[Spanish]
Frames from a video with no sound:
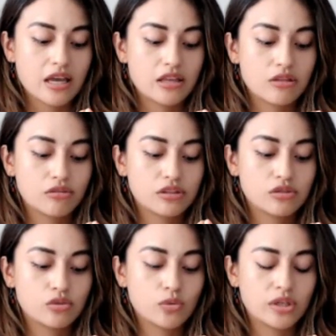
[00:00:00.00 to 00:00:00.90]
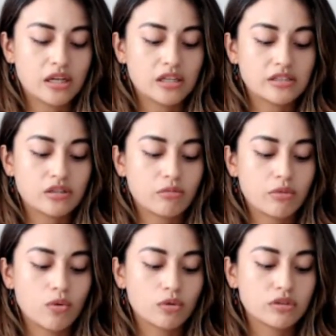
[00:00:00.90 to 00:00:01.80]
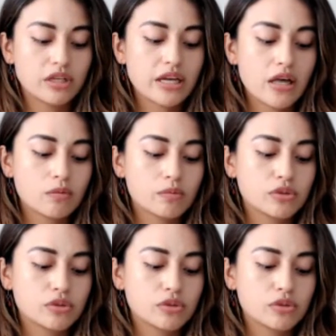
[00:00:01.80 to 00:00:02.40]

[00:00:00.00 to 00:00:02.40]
en donde estuve realizando mi voluntariado,